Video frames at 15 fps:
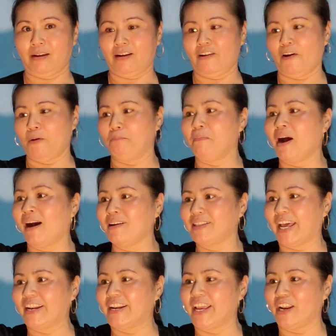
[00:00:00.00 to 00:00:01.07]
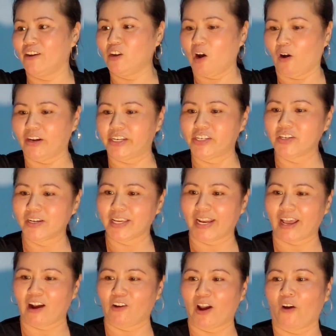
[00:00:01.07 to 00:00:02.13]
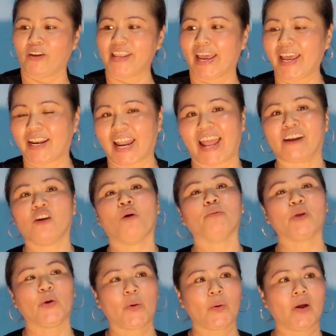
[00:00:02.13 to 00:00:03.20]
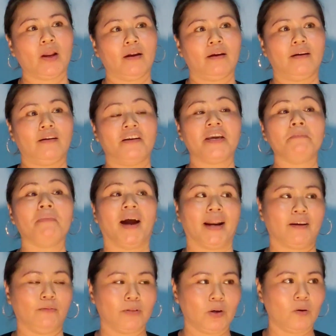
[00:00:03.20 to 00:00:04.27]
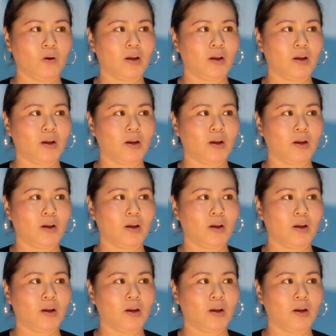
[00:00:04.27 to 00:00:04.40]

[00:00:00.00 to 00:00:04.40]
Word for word: Rồi mớ thanh niên nó ngồi trước vậy nào, ngồi giải hành lang nó hút thuốc, nó nghỉ mệt hút thuốc.